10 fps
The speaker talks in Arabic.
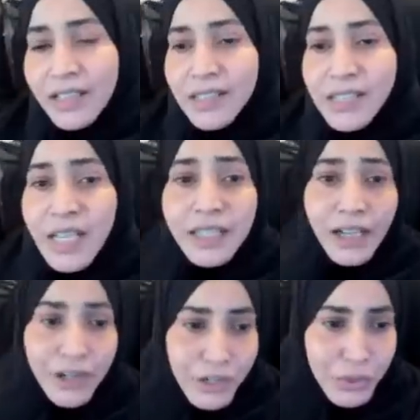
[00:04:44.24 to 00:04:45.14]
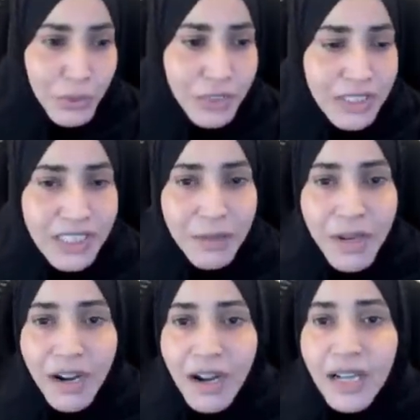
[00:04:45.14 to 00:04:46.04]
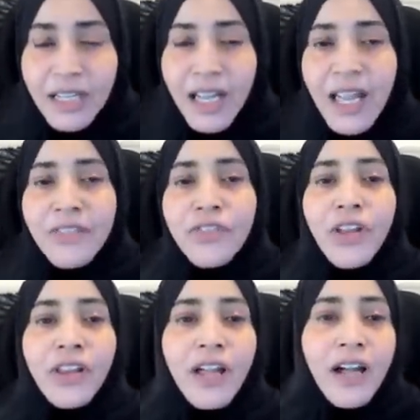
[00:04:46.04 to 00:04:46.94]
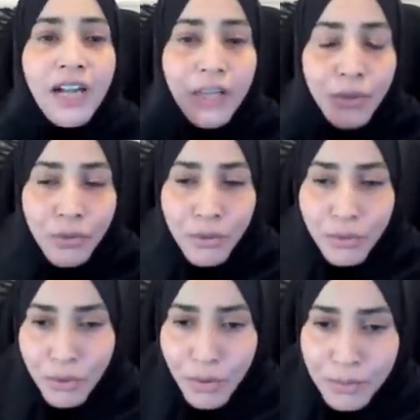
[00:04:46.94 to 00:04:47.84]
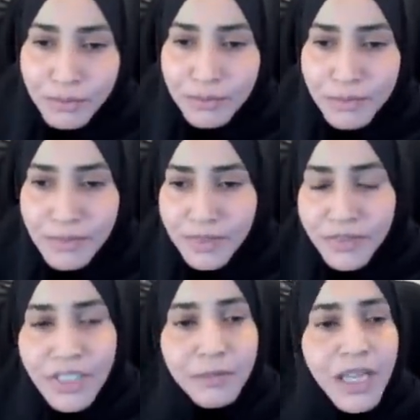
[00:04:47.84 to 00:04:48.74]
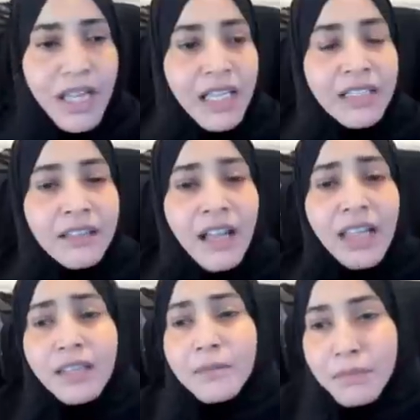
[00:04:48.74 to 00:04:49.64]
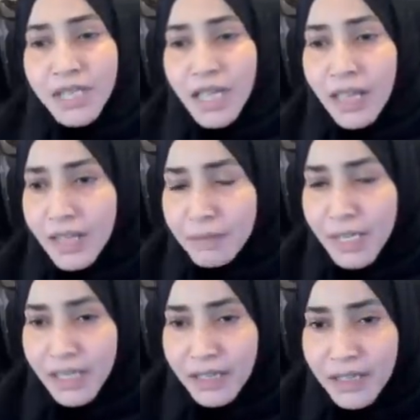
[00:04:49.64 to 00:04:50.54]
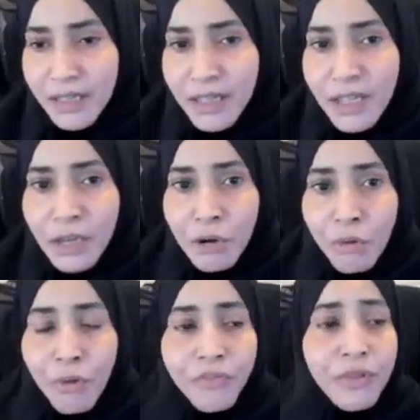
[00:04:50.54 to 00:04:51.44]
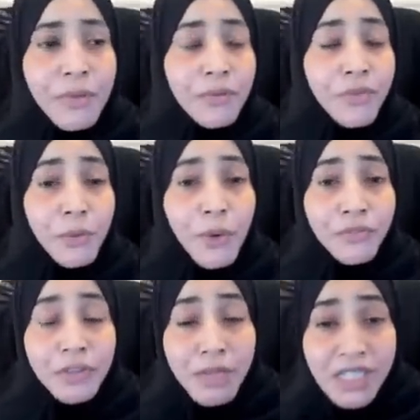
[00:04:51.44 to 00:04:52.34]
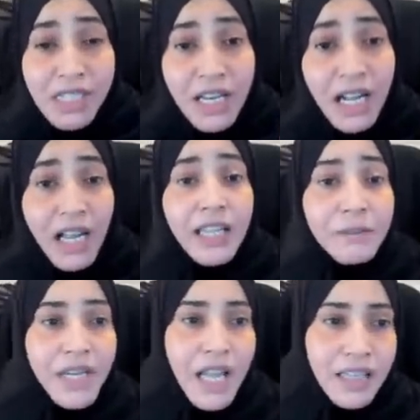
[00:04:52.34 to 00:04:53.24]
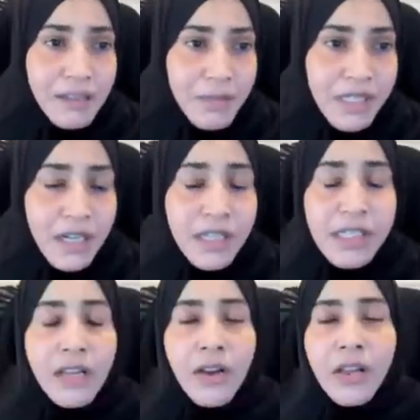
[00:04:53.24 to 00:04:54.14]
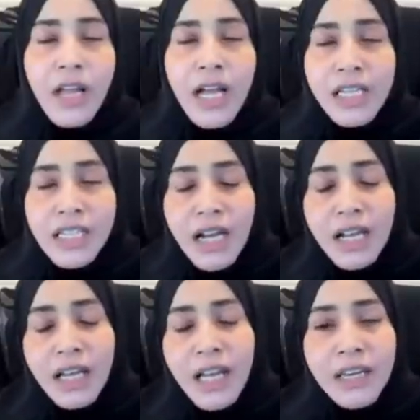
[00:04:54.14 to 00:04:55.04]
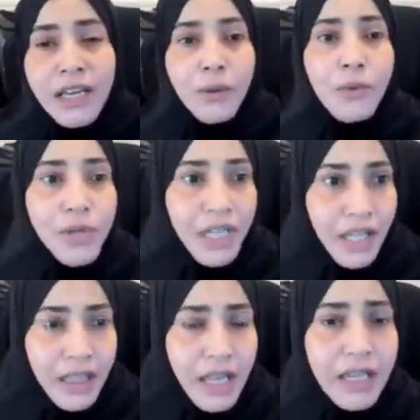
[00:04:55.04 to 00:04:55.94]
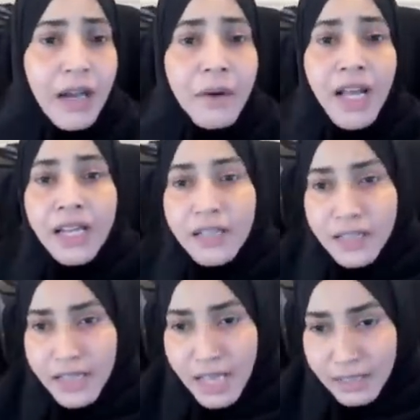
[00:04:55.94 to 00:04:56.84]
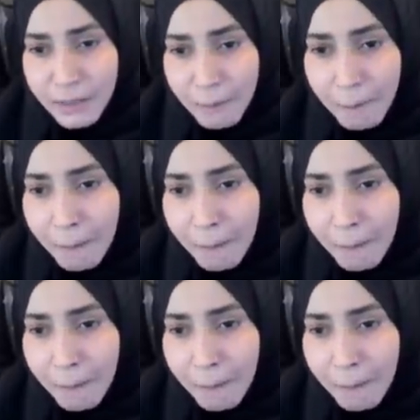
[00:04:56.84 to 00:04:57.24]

صدق الرسول عندما قال أن الله يذكركم في ملأ خير من هذا الملأ وفي وفي منزلة خير من هذه المنزلة نسأل الله تعالى أن نكون كذلك وأهلا لذلك